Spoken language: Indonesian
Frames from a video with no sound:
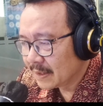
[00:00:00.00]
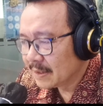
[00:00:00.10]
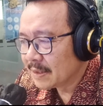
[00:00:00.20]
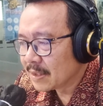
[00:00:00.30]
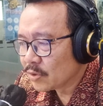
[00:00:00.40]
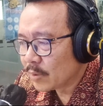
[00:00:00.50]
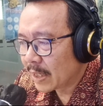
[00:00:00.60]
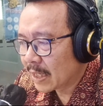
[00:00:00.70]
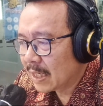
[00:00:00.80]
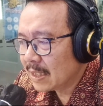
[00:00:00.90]

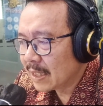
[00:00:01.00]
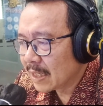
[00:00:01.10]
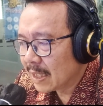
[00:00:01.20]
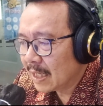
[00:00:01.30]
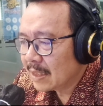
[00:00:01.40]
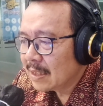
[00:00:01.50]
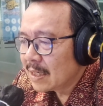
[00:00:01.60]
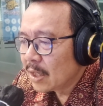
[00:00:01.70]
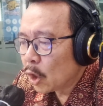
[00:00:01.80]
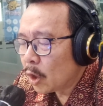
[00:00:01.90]
Disesuaikan dengan
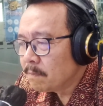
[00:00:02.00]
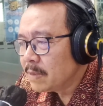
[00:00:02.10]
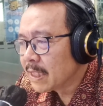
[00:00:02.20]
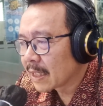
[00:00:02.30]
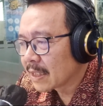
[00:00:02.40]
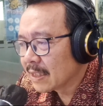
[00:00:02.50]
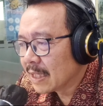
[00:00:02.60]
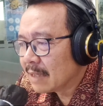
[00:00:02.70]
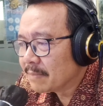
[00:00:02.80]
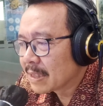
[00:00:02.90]
objek
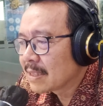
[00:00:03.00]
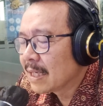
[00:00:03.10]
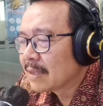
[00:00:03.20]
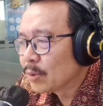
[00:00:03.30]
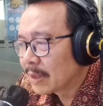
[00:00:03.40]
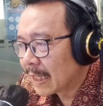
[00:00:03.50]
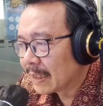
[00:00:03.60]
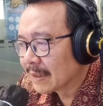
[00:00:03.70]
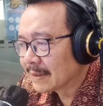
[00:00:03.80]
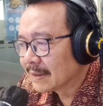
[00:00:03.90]
yang bersangkutan.